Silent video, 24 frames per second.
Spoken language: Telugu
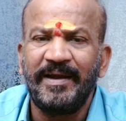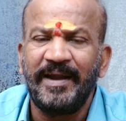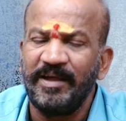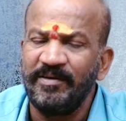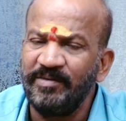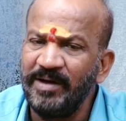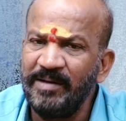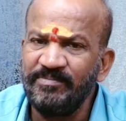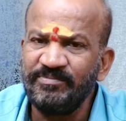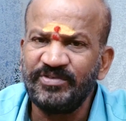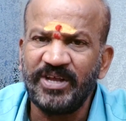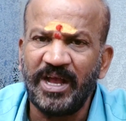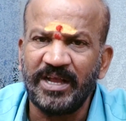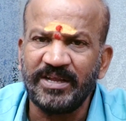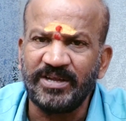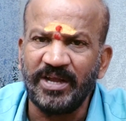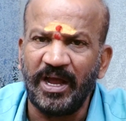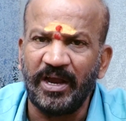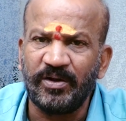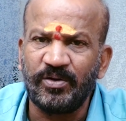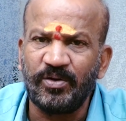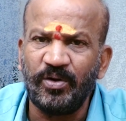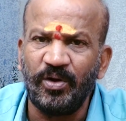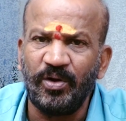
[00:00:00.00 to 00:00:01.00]
నవాంశ
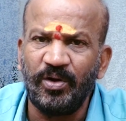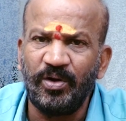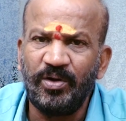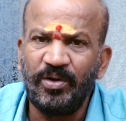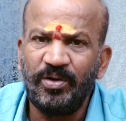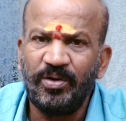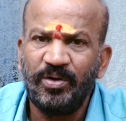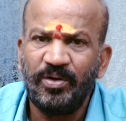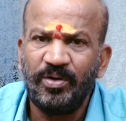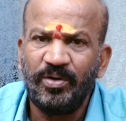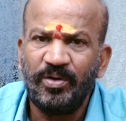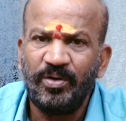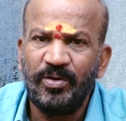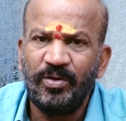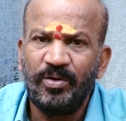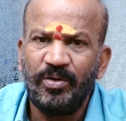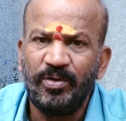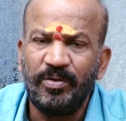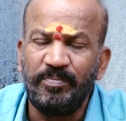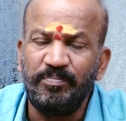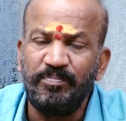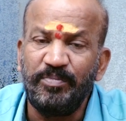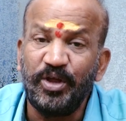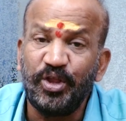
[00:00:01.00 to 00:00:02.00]
చాట్లో
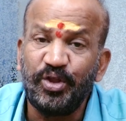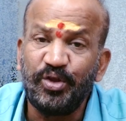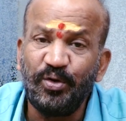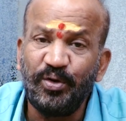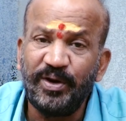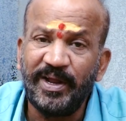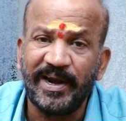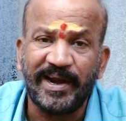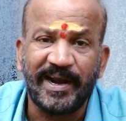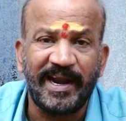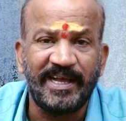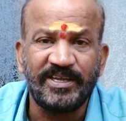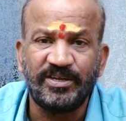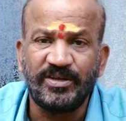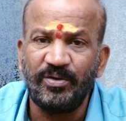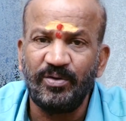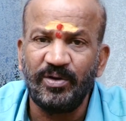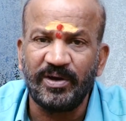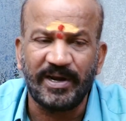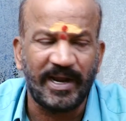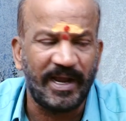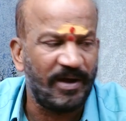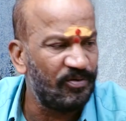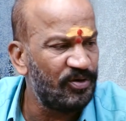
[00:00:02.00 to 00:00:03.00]
మిథున
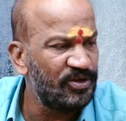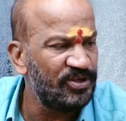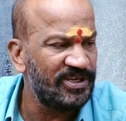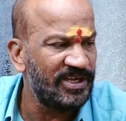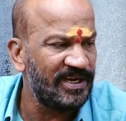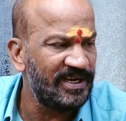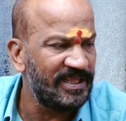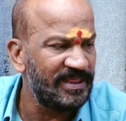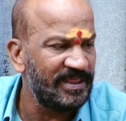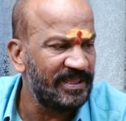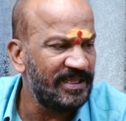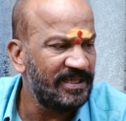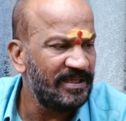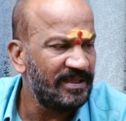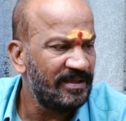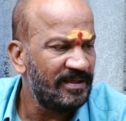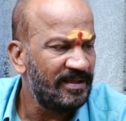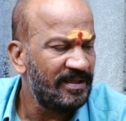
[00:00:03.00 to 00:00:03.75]
రాశిలోకి రావడం జరిగింది